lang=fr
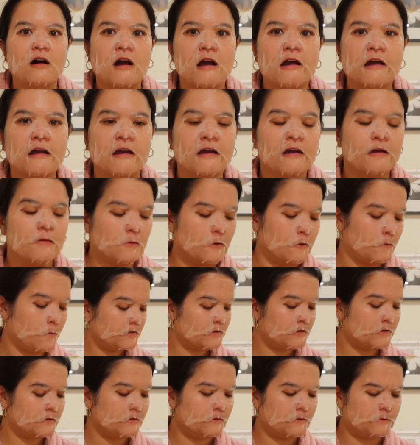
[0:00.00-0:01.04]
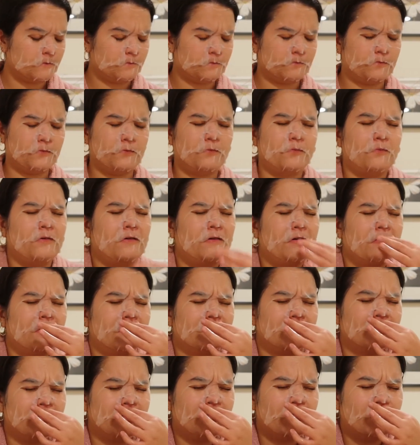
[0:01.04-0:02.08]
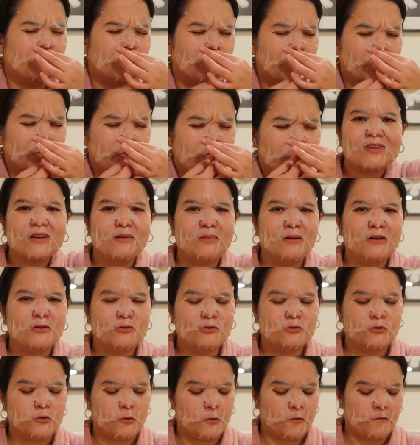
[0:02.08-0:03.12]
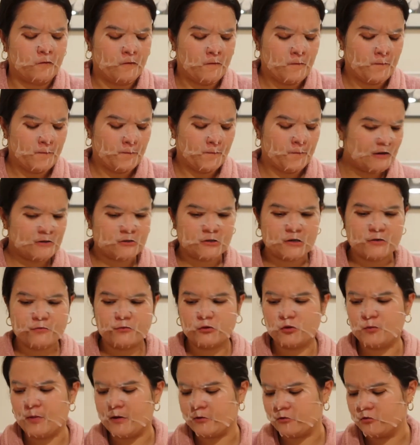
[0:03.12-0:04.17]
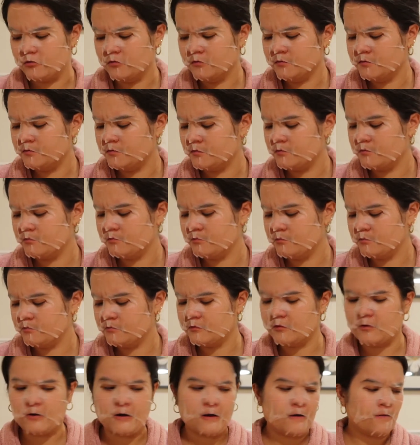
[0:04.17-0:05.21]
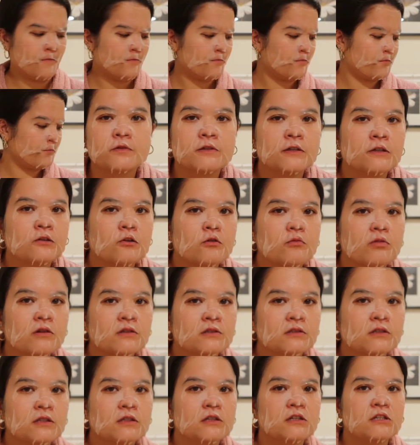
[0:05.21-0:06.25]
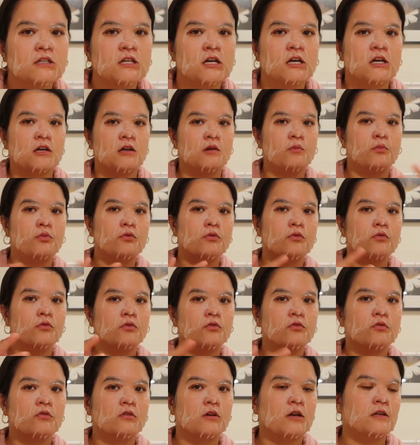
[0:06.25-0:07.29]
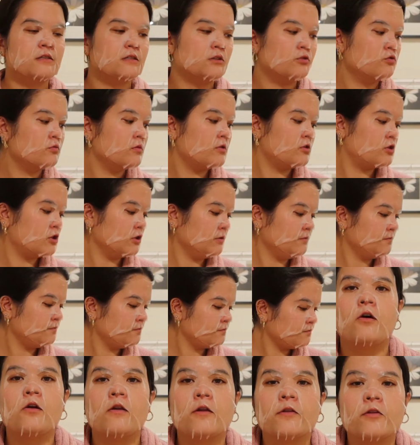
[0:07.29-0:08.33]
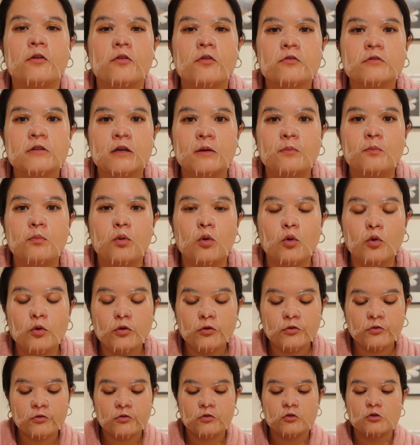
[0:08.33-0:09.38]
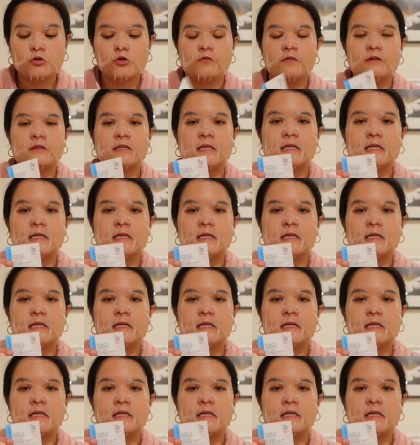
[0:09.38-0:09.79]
agréable. J'adore. Ah, c'est dégueu. Ça a pas le goût de truffe. Hein. Ah, j'en ai foutu partout. Voilà. Je que le bain c'était déjà un peu... Là c'est tout much. Hein. En attendant que ça pose, je vais